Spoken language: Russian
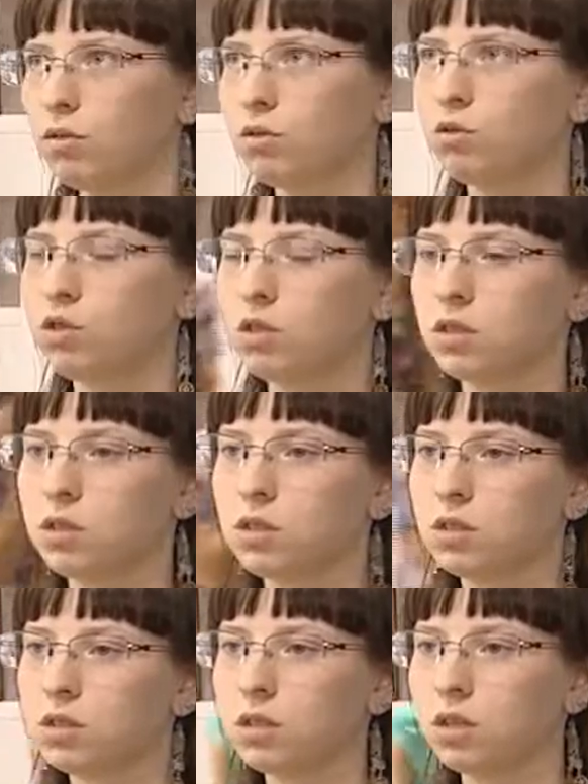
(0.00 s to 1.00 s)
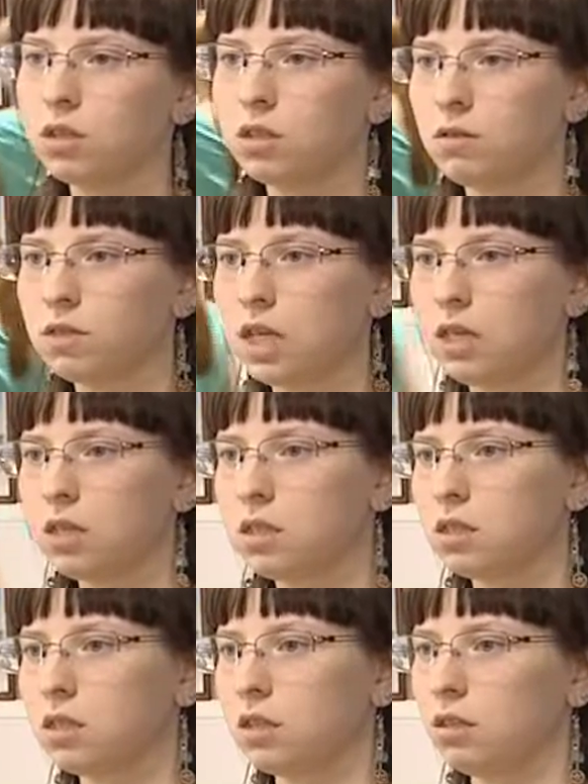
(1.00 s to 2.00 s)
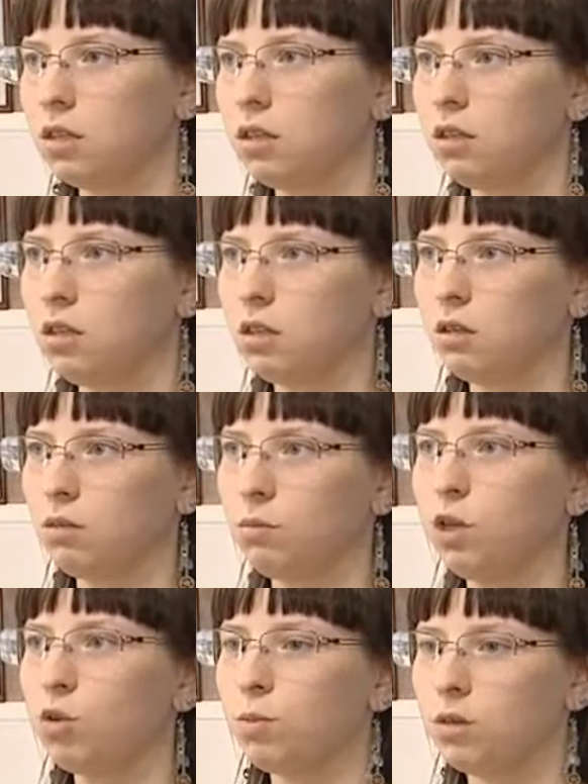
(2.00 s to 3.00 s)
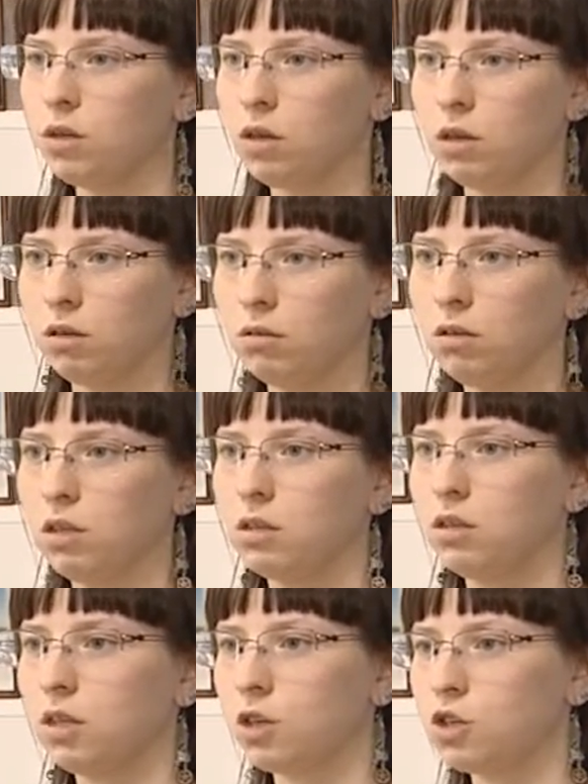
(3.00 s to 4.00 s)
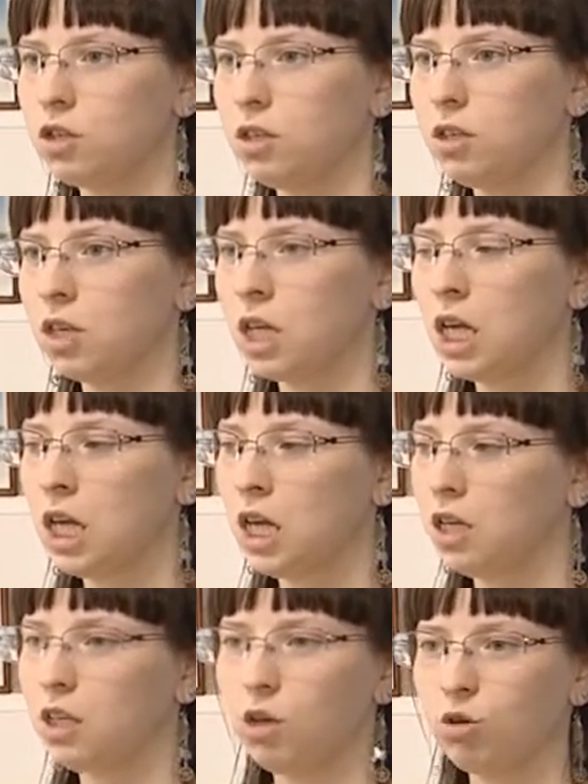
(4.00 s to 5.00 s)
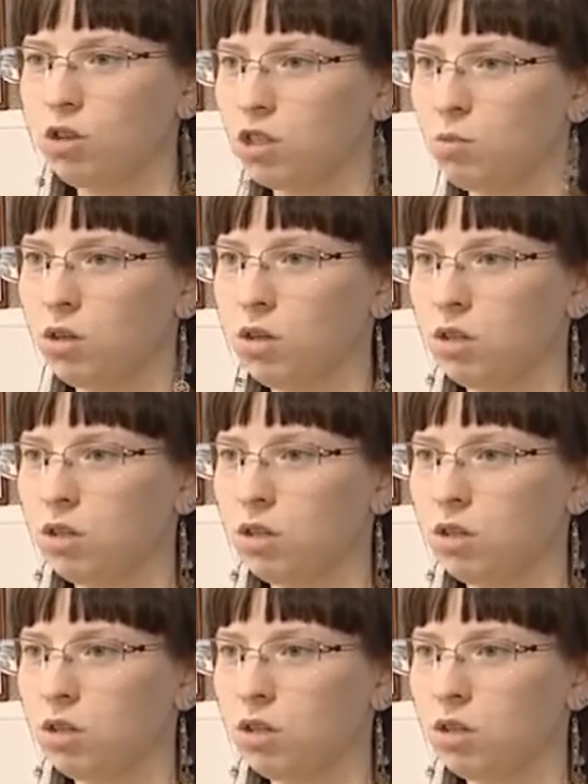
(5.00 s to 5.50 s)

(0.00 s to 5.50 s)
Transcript: случае с картиной «Всадница» я, мне ее подарили на день рождения. Я ее не смогла